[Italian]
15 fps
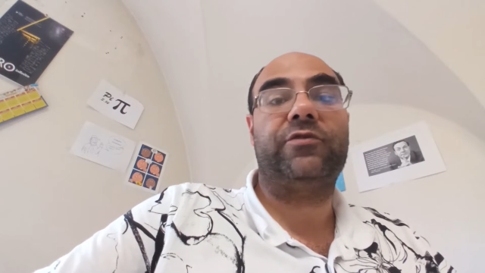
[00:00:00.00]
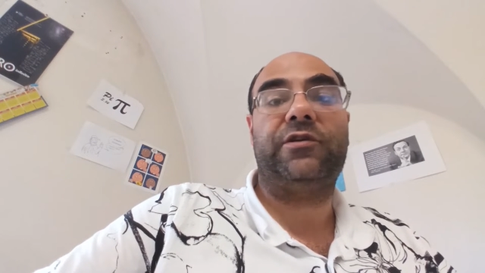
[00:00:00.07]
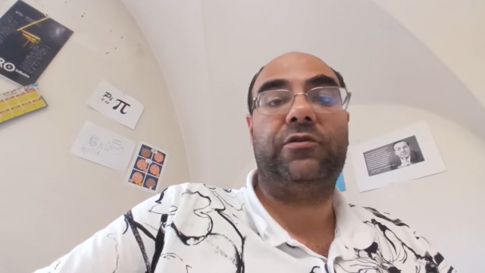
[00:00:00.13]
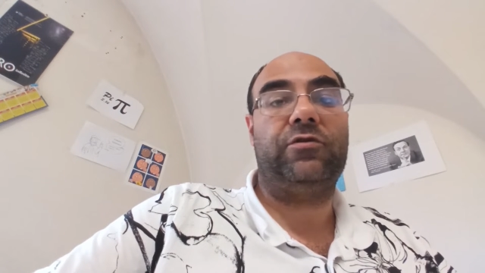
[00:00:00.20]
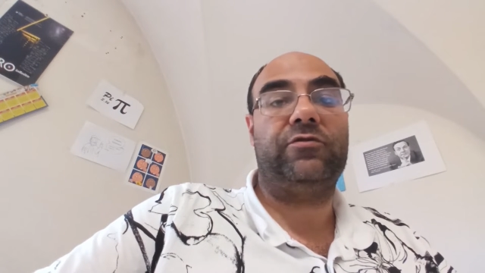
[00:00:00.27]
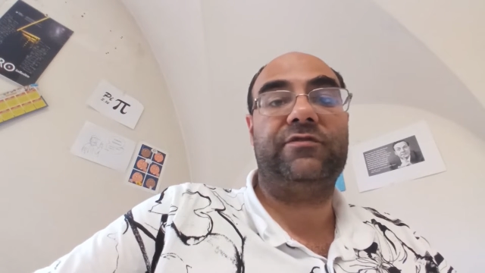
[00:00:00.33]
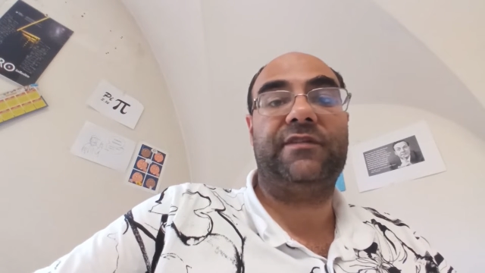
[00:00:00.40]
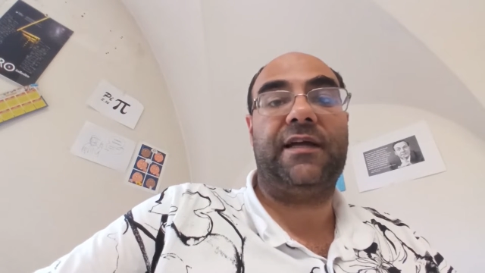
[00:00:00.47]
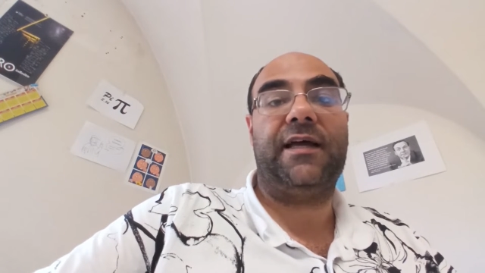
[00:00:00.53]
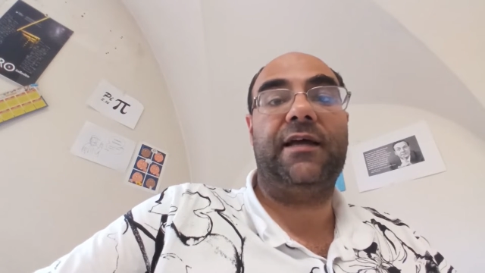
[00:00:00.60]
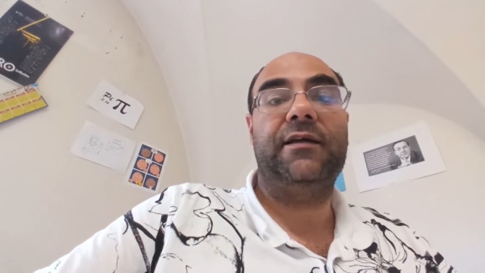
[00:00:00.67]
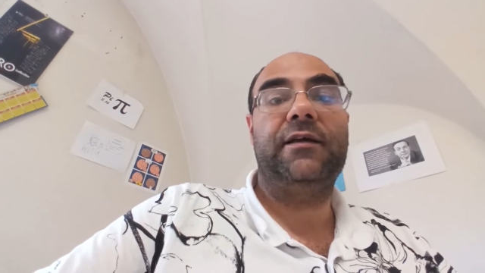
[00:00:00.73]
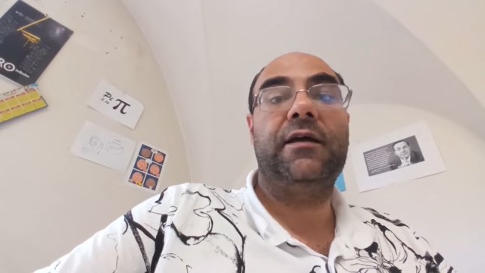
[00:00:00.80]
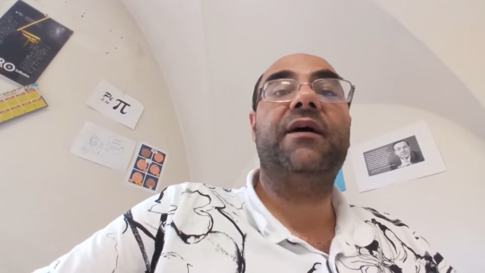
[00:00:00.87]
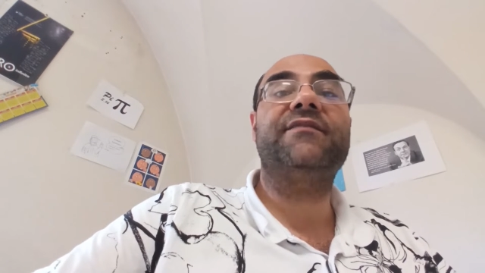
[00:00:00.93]
chi lo
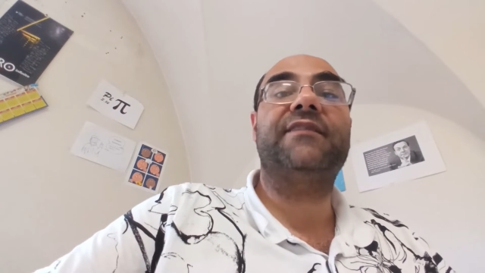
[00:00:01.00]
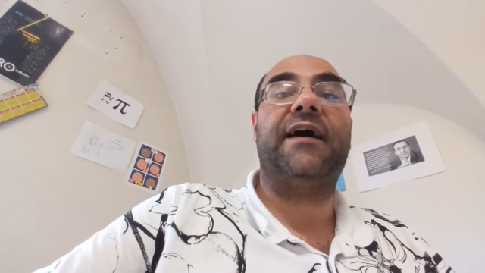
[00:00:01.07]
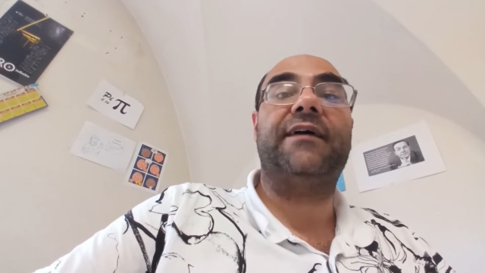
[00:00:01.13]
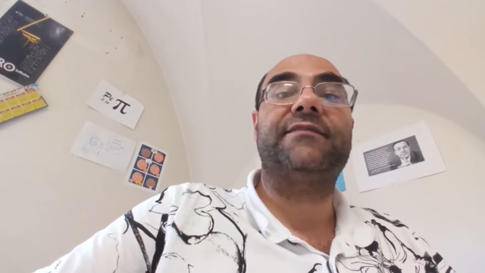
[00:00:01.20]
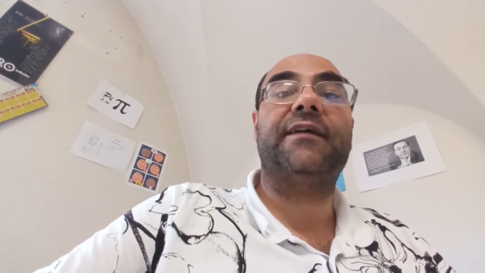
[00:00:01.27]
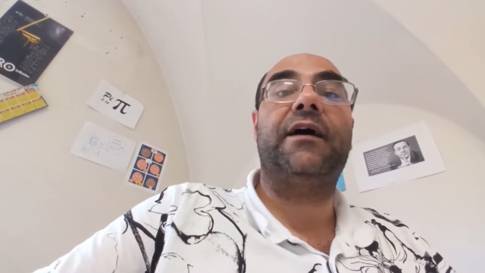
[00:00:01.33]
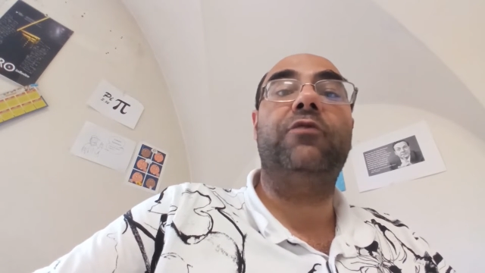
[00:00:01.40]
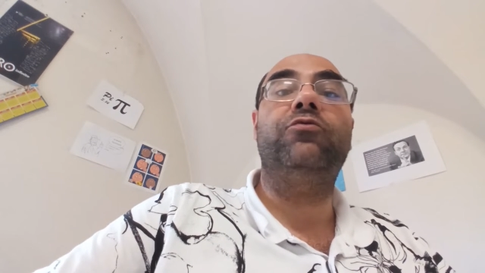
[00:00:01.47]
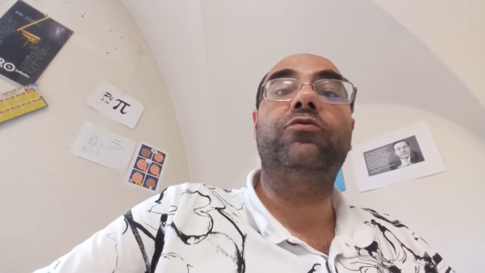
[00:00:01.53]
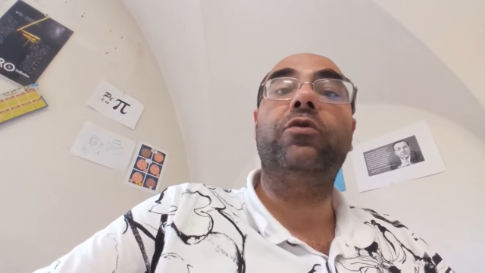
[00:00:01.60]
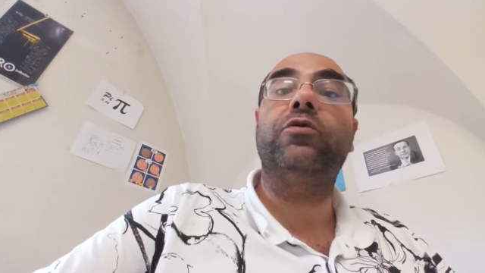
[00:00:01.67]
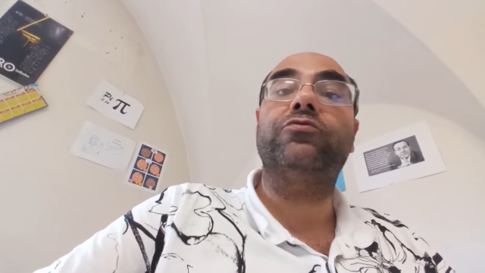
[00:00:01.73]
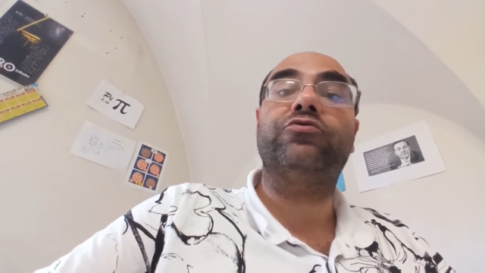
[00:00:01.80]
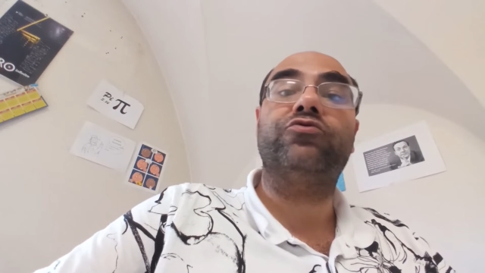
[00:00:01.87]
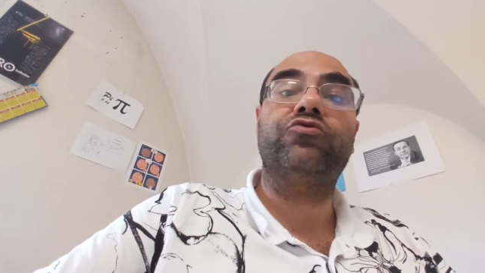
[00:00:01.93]
sa, basata
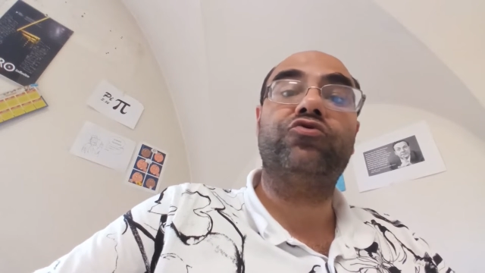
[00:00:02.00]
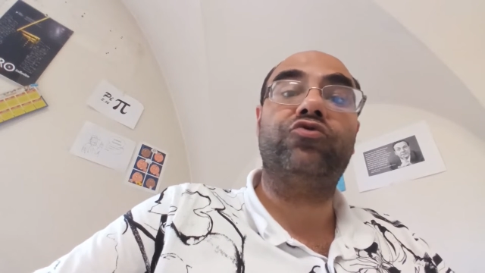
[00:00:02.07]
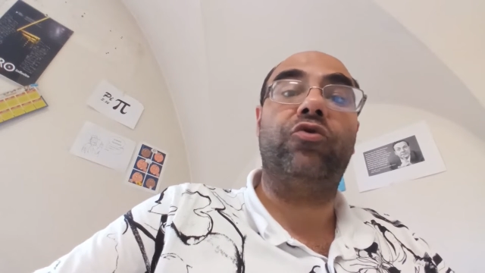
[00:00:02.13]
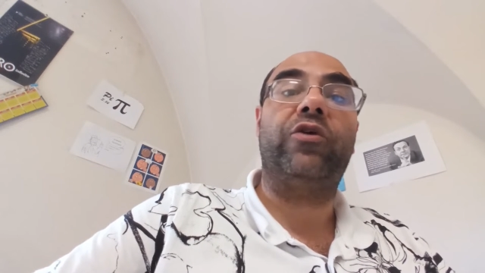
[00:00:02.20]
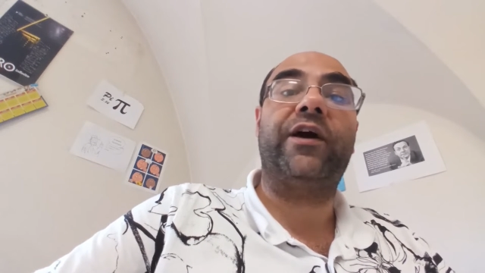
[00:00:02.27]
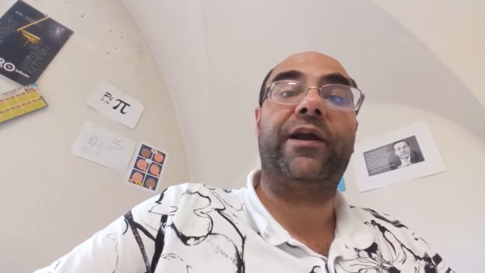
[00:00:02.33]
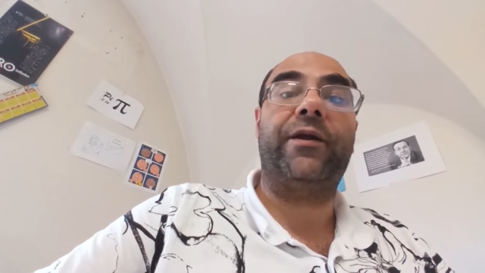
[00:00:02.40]
non sul